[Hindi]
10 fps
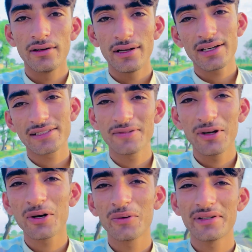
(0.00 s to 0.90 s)
नेक्स्ट
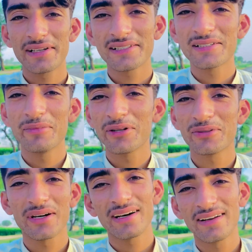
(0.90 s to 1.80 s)
ब्लॉग को इंटरेस्टिंग बड़े
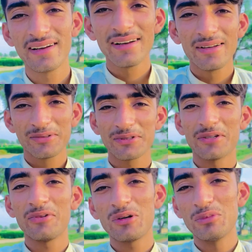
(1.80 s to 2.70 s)
सो अगर तुम
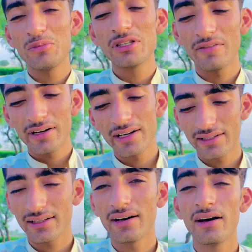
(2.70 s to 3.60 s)
फॉर मुहबत
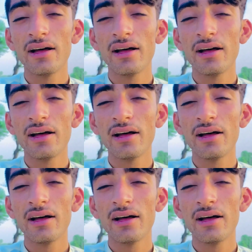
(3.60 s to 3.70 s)
मंडन तो